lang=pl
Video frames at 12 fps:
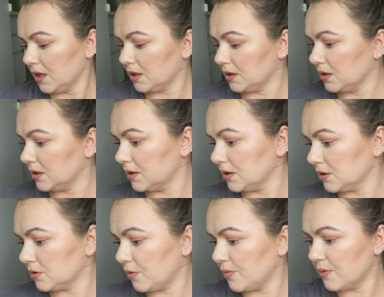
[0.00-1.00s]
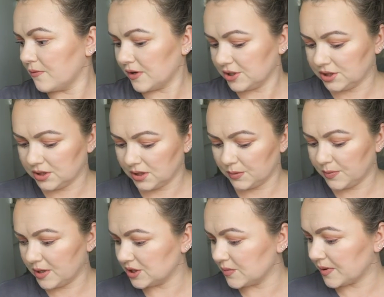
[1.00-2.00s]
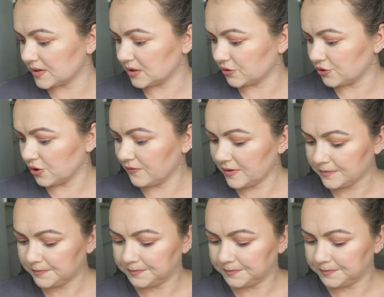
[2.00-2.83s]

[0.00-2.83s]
e, to był właśnie bardziej paznokciowy,